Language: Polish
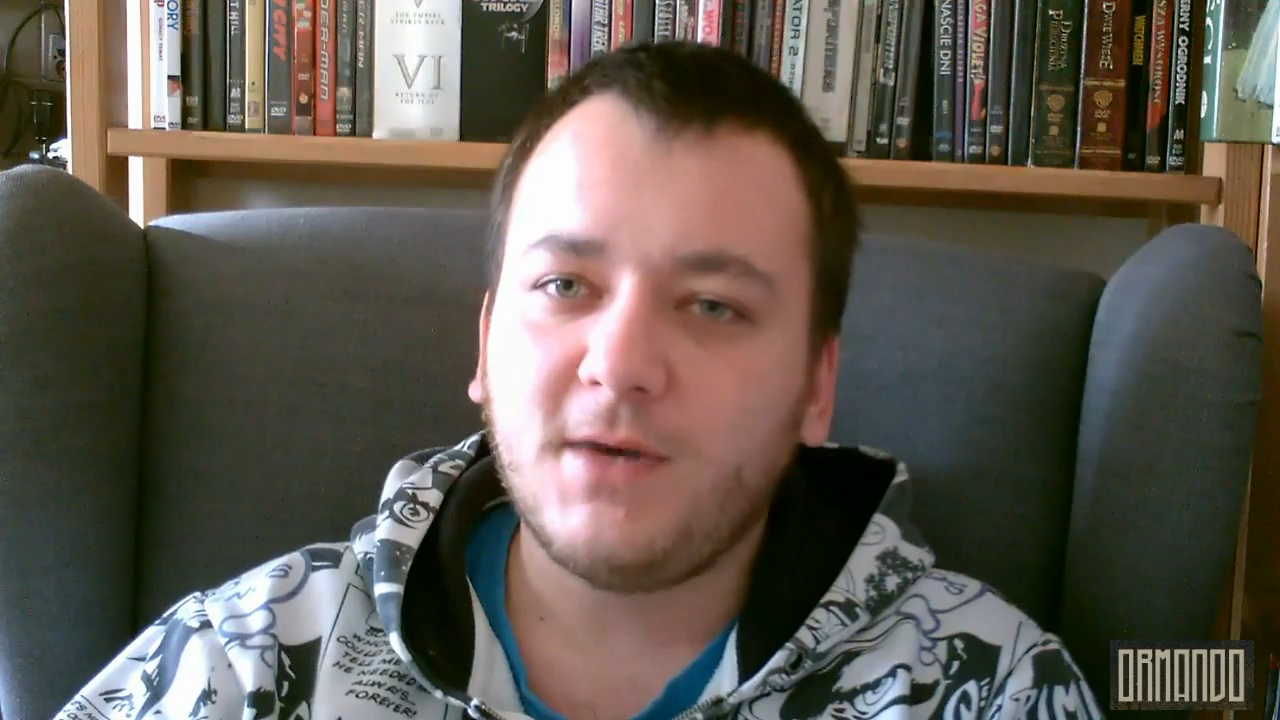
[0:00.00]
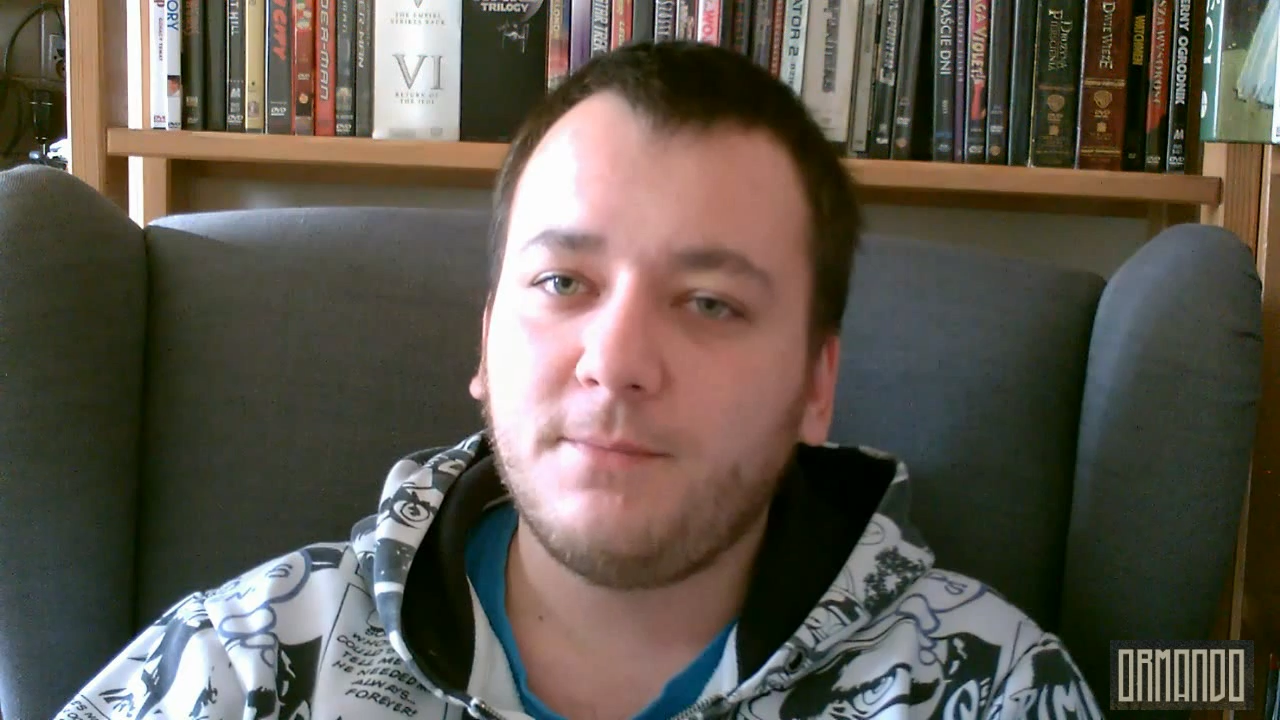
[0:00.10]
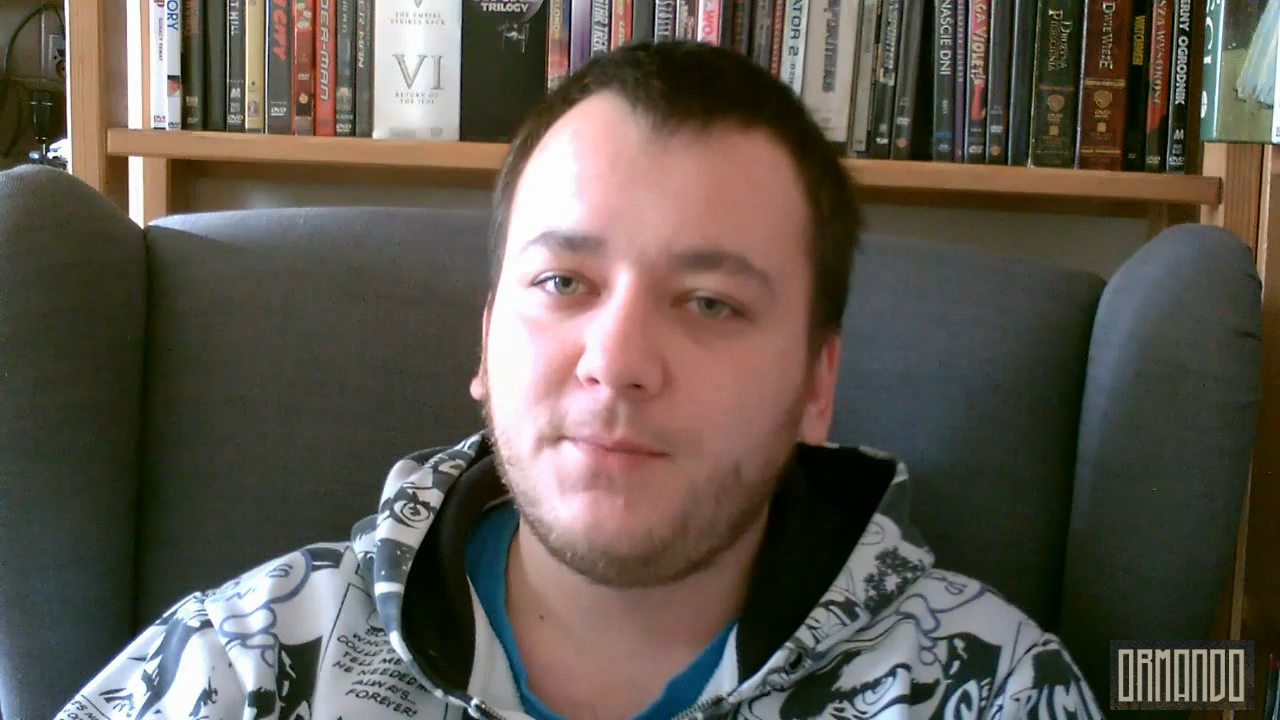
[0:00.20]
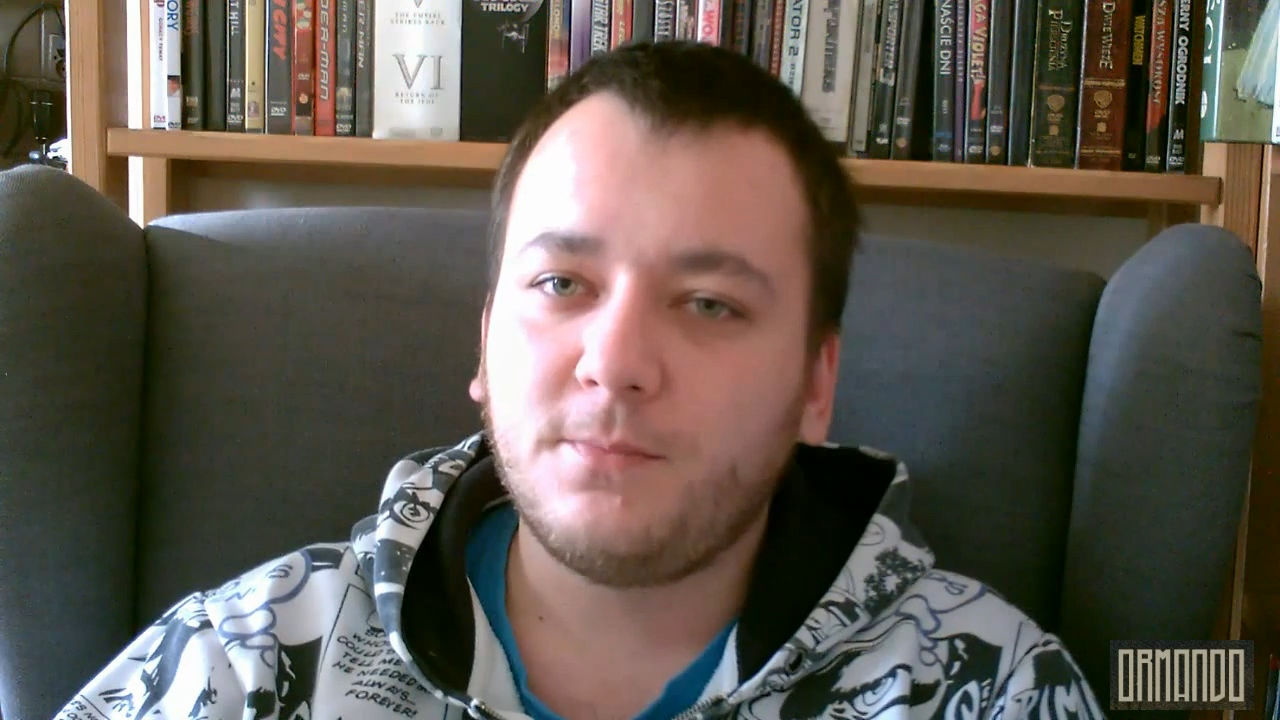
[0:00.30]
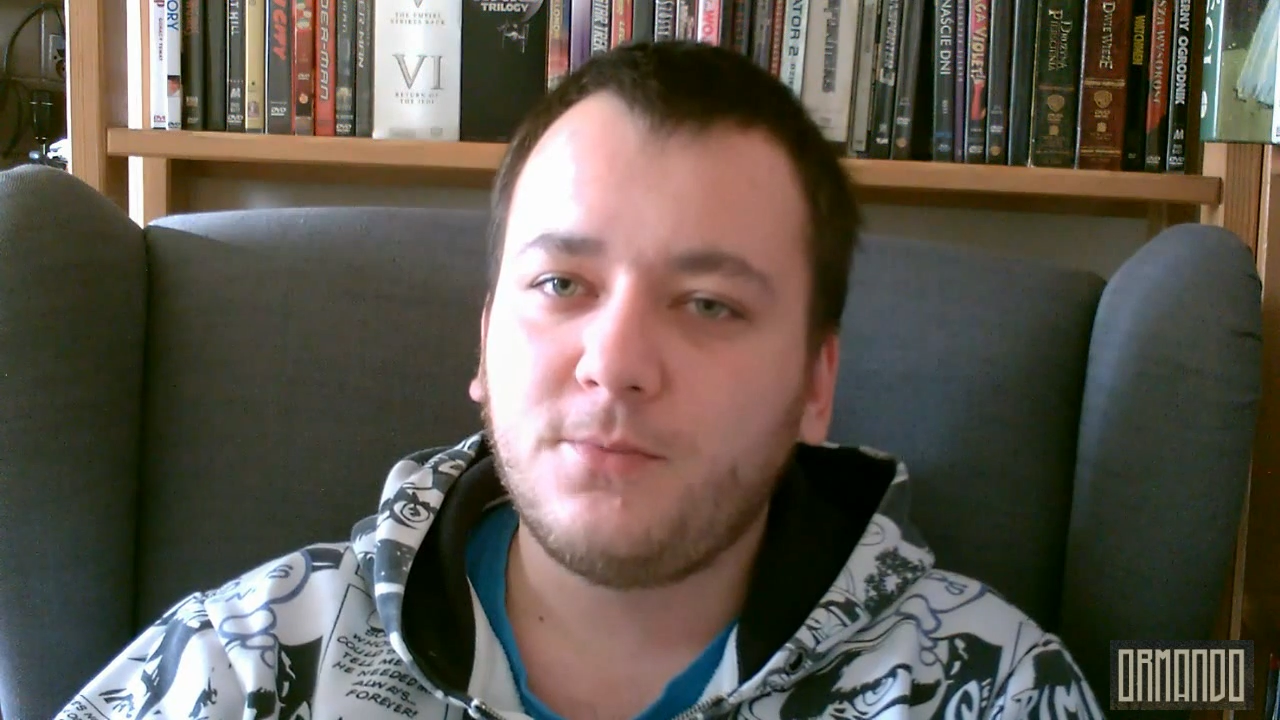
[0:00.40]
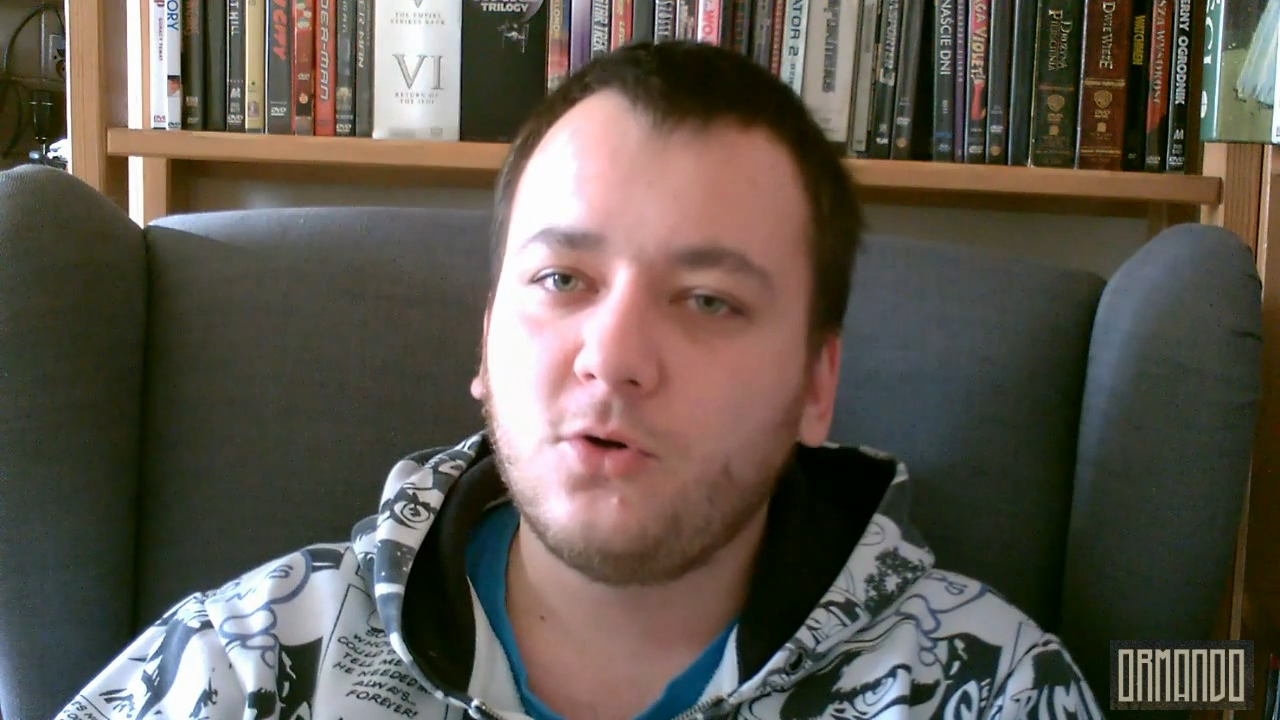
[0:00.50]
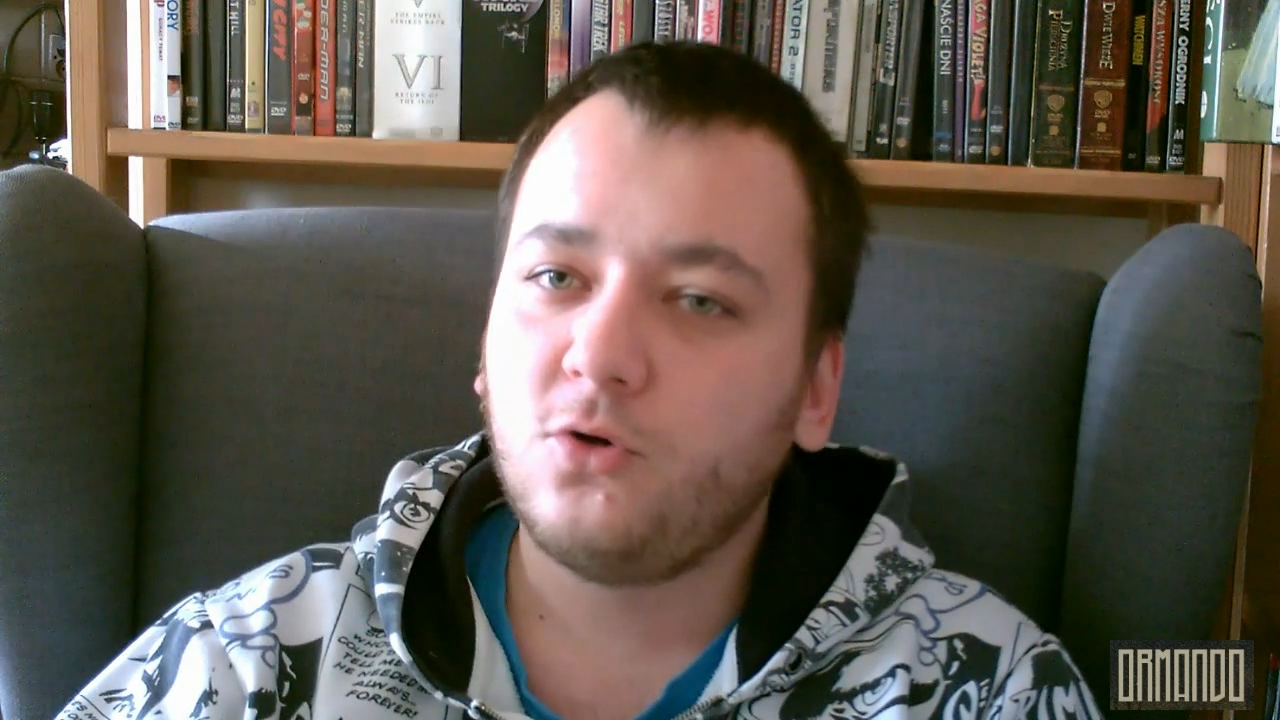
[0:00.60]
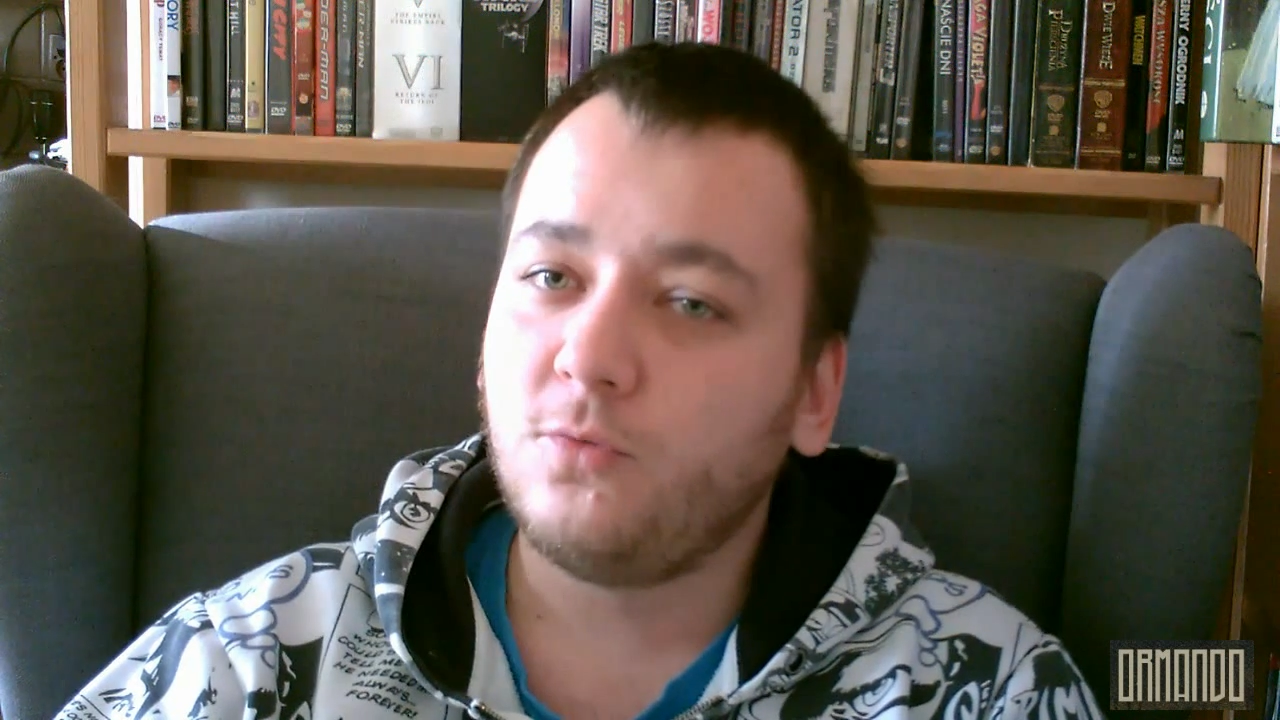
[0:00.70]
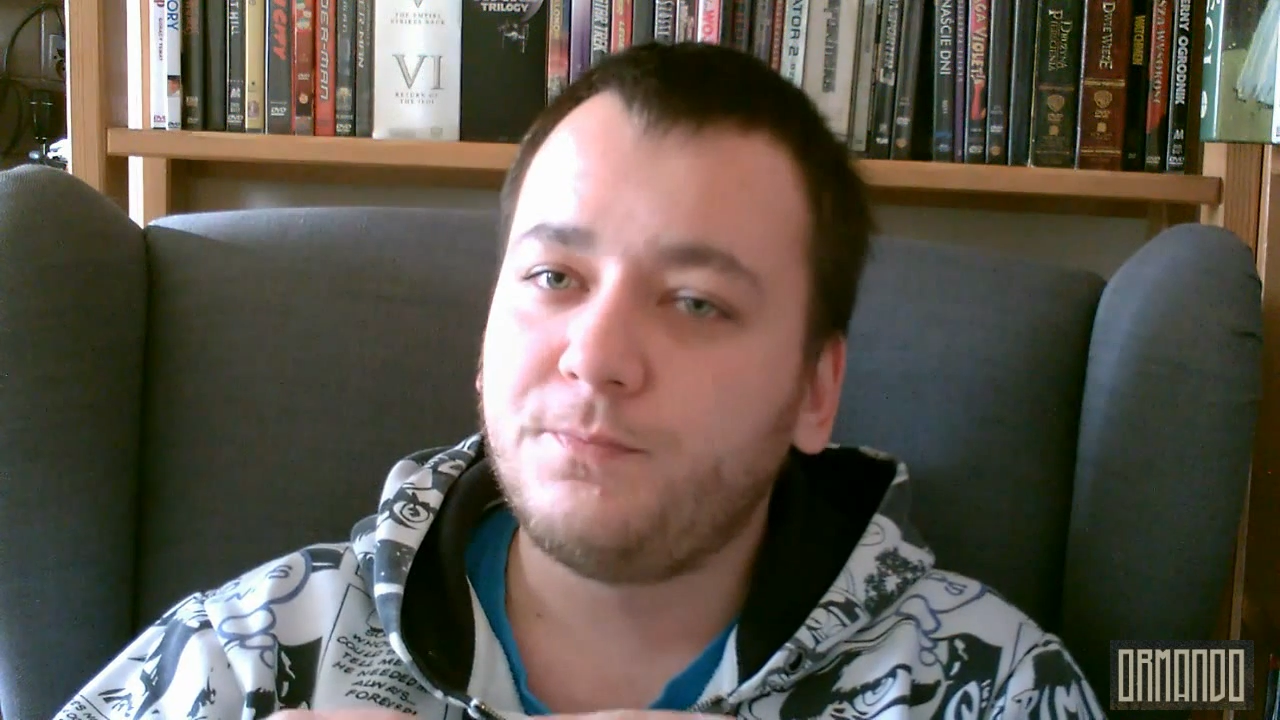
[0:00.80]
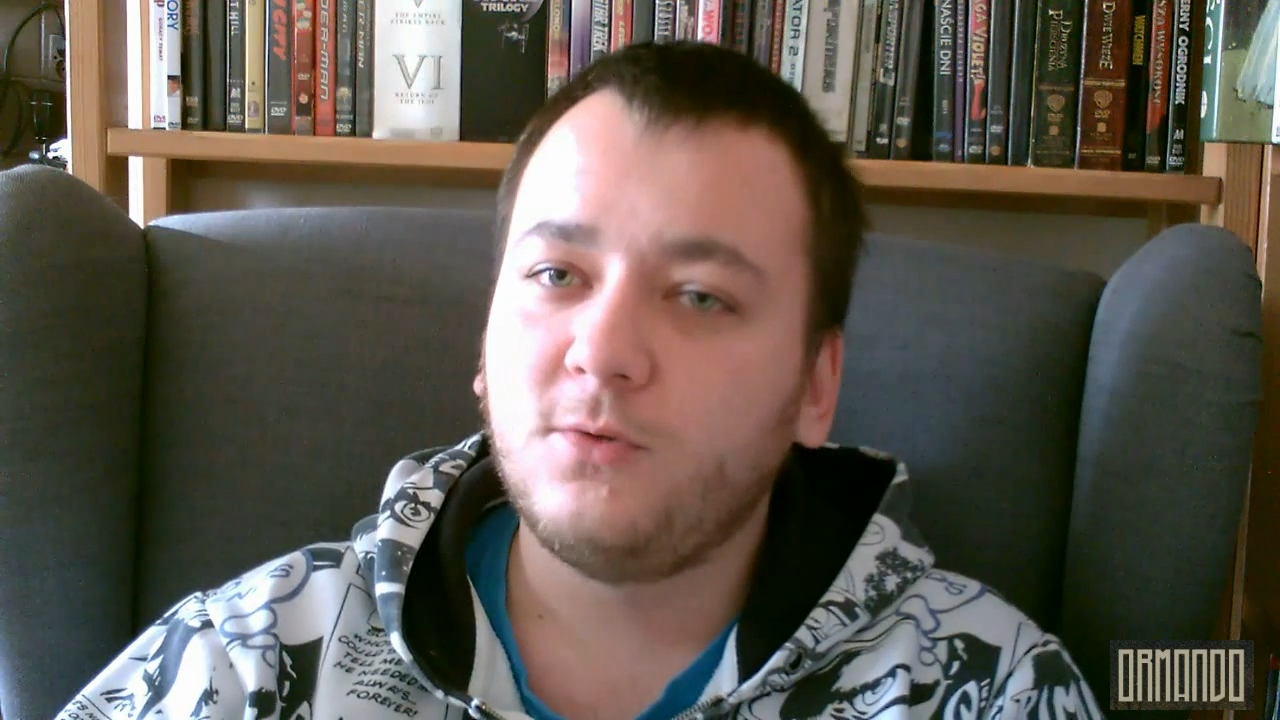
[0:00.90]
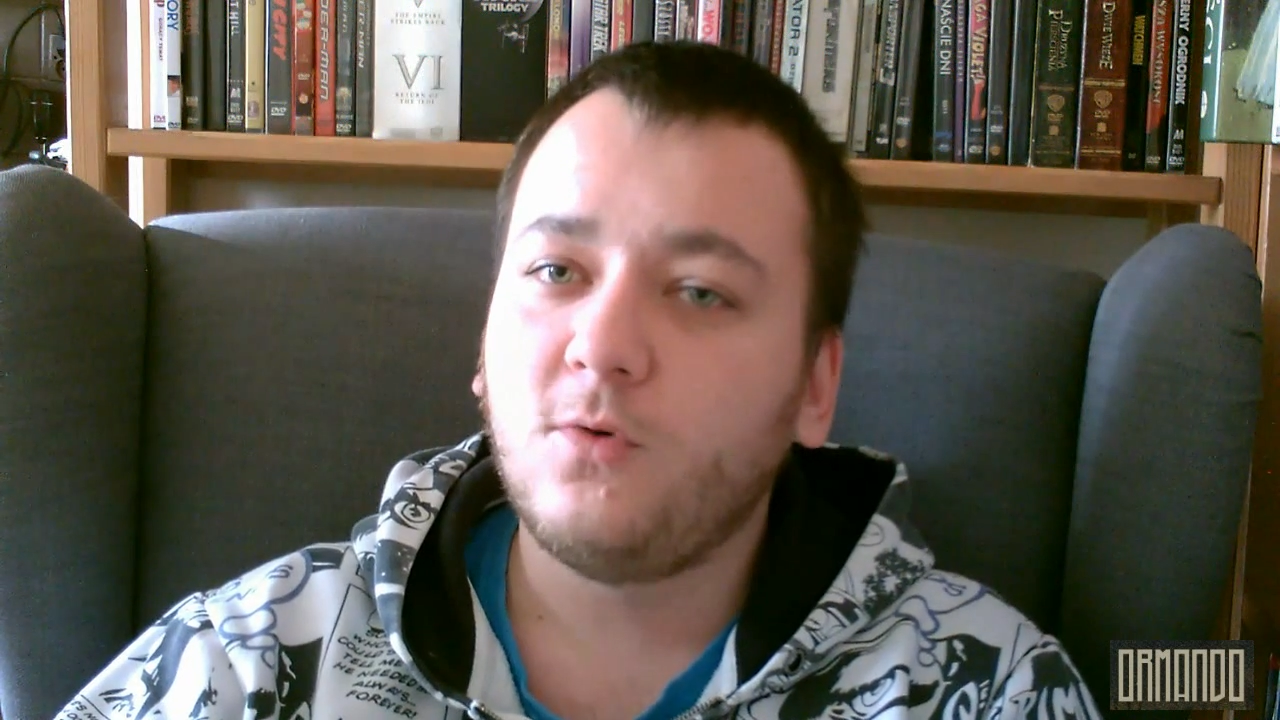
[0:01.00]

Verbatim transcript: a propos grupy,